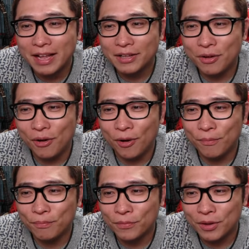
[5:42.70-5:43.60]

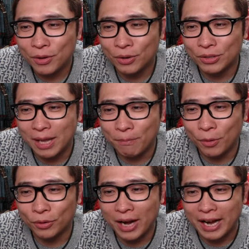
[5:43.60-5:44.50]
と、この
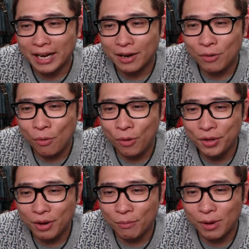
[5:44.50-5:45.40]
サポートライン。これ
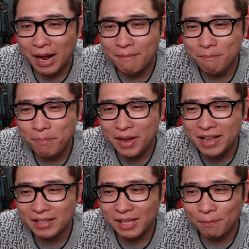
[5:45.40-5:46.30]
とかもう完璧
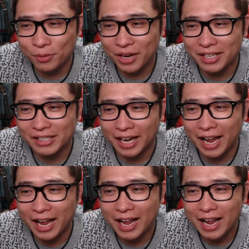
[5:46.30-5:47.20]
なサポートラインでした
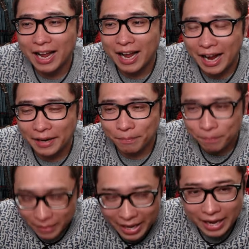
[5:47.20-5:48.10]
ね。はい。
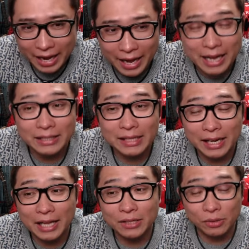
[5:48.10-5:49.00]
で、えレンジが
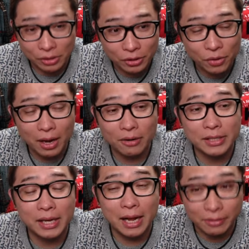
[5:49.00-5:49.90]
継続の可能
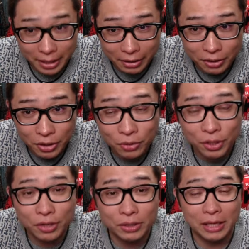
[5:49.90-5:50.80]
性があるんだよっていうのを
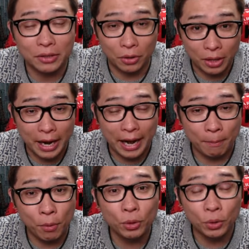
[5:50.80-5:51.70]
昨日ちゃんと、
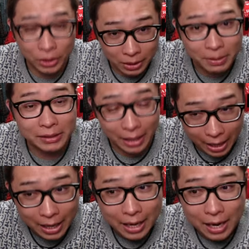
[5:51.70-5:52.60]
えー、冒頭に言いました
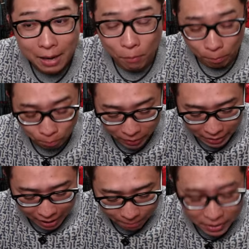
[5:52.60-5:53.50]
が、もう
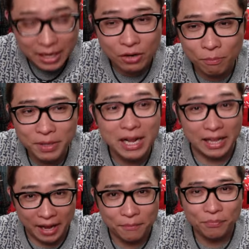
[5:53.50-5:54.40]
ビタビタのビタ
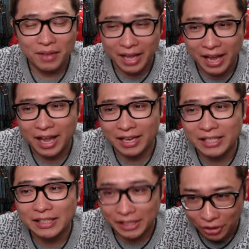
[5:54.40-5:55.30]
で、えー、
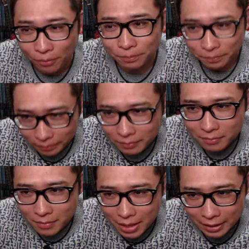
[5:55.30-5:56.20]
きっちりと
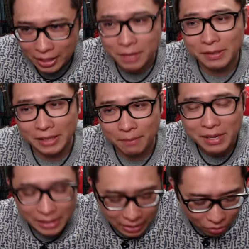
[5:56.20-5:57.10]
聞きましたね。
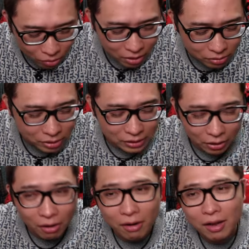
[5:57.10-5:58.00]
まさにこれこそです
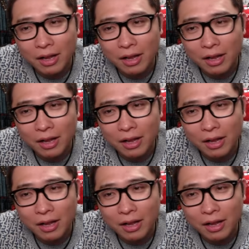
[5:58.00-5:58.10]
よ。